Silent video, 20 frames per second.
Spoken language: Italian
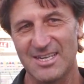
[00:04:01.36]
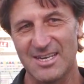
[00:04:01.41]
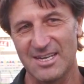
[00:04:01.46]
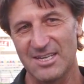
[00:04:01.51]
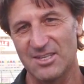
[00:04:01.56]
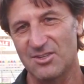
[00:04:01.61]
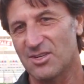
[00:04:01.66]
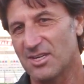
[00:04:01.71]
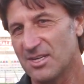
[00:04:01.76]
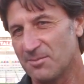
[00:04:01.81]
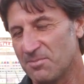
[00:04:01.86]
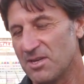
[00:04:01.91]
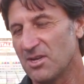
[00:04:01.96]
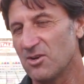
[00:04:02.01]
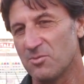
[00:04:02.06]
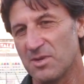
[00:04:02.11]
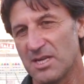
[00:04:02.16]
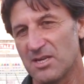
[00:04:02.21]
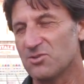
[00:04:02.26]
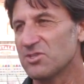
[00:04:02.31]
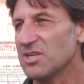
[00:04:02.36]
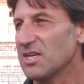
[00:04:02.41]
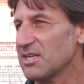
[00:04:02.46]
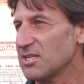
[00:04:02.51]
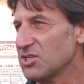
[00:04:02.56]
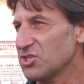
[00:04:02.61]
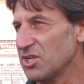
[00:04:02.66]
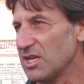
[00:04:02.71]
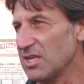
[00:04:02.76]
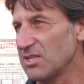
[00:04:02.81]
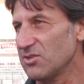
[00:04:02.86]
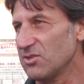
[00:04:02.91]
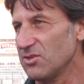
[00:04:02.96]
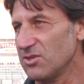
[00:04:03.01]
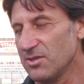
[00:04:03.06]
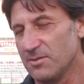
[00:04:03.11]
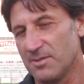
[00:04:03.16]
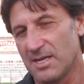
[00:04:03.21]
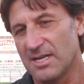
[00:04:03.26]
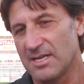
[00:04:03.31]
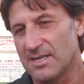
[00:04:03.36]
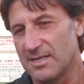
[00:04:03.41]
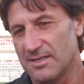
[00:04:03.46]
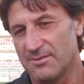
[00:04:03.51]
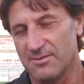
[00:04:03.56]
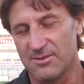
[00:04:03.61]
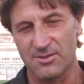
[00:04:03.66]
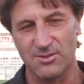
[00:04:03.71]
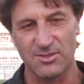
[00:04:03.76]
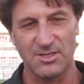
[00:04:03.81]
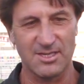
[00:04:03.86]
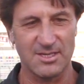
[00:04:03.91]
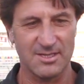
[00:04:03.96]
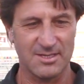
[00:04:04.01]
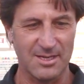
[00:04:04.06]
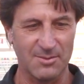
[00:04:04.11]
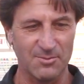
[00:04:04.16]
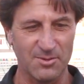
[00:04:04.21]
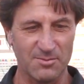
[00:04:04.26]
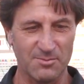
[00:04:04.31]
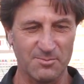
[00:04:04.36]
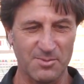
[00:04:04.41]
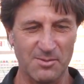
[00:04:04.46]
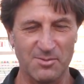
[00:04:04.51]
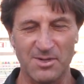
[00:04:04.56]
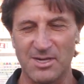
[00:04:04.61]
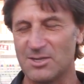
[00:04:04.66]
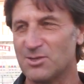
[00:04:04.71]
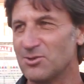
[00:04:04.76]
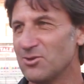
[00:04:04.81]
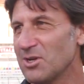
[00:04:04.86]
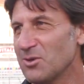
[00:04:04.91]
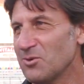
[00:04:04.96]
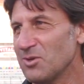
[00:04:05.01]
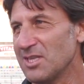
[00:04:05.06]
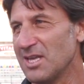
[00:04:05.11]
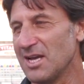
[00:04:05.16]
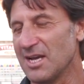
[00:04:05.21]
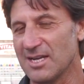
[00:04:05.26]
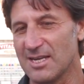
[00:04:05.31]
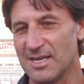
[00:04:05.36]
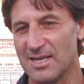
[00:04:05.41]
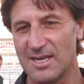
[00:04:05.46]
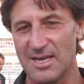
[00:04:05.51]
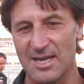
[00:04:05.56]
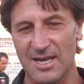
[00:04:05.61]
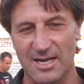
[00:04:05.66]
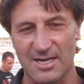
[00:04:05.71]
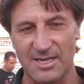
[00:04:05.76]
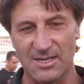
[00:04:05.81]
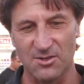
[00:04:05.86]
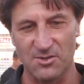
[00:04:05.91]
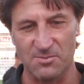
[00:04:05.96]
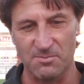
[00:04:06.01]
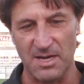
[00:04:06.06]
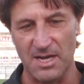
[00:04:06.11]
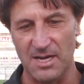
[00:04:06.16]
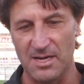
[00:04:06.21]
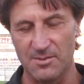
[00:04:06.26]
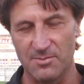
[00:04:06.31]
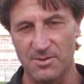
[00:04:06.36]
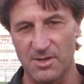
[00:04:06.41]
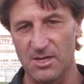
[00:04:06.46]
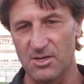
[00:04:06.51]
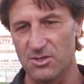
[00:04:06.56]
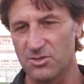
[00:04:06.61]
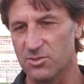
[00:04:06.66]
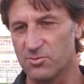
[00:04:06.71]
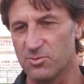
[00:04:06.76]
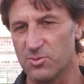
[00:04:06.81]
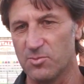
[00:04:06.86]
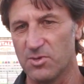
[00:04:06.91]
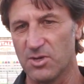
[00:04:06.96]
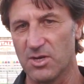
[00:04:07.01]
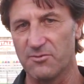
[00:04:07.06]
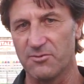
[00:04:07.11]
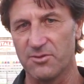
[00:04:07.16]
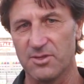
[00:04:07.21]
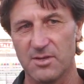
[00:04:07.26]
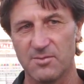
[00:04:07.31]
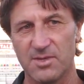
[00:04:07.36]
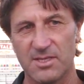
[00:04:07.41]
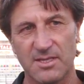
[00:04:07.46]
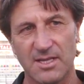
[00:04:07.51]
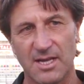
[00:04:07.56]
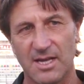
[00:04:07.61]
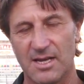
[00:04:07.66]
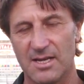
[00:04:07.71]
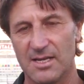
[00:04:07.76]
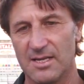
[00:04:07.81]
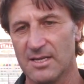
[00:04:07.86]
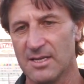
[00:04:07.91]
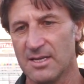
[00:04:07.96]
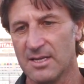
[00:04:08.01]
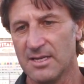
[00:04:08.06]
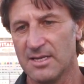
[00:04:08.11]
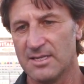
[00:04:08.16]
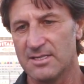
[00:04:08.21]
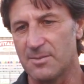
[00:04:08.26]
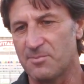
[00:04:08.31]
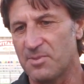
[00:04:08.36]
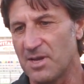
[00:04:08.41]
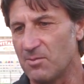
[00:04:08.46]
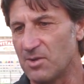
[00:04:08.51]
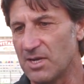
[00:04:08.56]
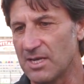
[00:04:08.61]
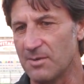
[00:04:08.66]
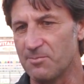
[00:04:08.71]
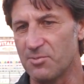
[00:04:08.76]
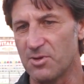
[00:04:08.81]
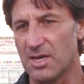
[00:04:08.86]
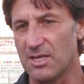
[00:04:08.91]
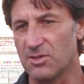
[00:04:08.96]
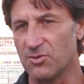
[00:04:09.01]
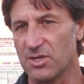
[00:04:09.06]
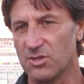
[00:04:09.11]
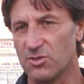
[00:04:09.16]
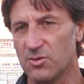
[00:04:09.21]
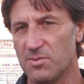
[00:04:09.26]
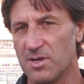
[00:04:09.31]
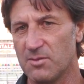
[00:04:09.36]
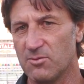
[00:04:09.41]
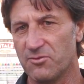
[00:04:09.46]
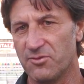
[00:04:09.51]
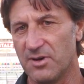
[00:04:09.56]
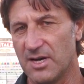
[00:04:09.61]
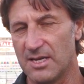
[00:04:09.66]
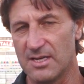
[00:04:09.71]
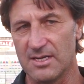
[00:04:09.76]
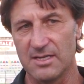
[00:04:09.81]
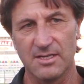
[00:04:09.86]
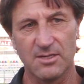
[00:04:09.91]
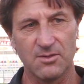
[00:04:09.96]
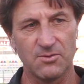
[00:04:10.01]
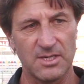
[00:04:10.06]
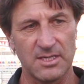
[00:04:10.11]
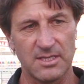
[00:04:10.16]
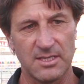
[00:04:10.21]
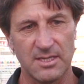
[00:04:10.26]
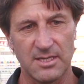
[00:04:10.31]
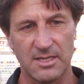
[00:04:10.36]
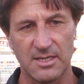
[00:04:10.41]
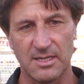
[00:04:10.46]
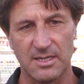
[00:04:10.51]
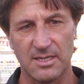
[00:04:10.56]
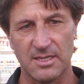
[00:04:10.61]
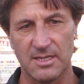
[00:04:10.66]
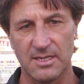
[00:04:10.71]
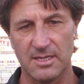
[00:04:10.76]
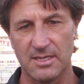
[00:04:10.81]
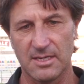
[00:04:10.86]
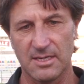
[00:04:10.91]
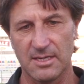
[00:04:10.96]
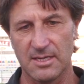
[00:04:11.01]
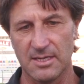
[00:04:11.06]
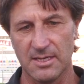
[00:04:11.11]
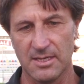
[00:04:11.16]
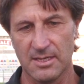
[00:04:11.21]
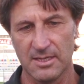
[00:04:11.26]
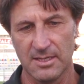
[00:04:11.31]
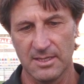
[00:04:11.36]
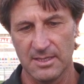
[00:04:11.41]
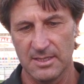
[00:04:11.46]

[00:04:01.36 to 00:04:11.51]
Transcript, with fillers: credo che piano piano stia crescendo, anche voglio dire, siamo in preparazione quindi anche, è anche normale, però il nostro pubblico è fondamentale, sappiamo il campionato che dobbiamo fare, quindi eh,